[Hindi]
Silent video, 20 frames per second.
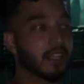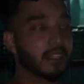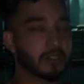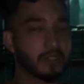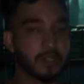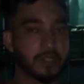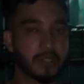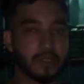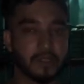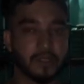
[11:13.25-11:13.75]

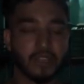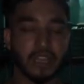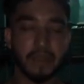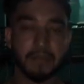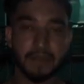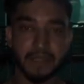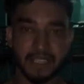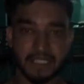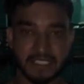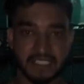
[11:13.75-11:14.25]
तो
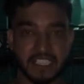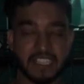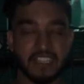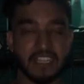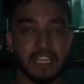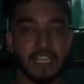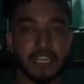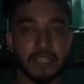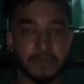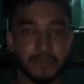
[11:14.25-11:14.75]
काफ़ी अच्छा
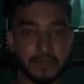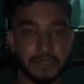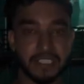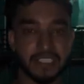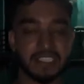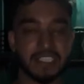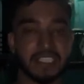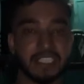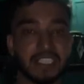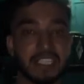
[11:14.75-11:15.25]
लगा अनु से
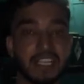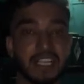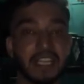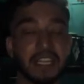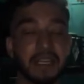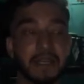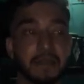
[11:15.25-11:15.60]
सीख के